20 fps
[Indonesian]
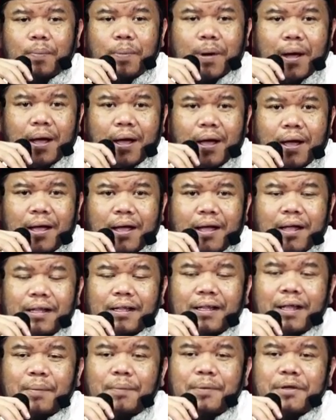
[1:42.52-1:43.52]
upah,
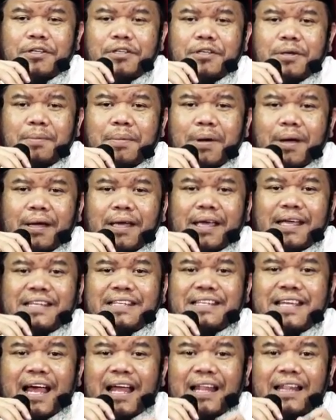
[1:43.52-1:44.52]
tapi
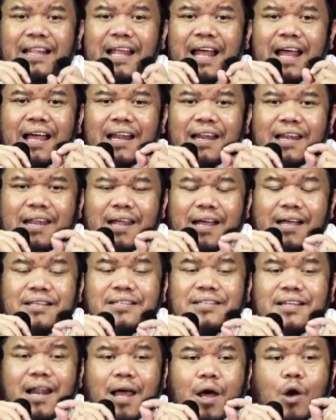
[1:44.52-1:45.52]
sebagai jatah dia
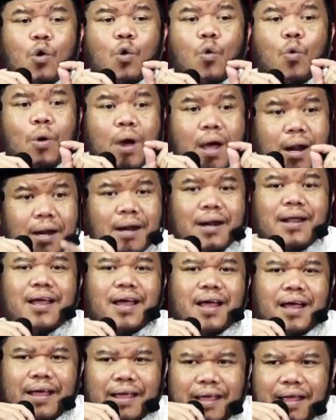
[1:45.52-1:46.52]
selaku
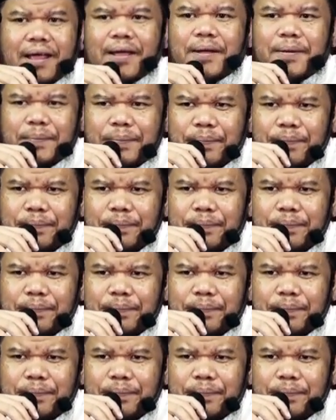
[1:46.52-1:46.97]
warga. Ya,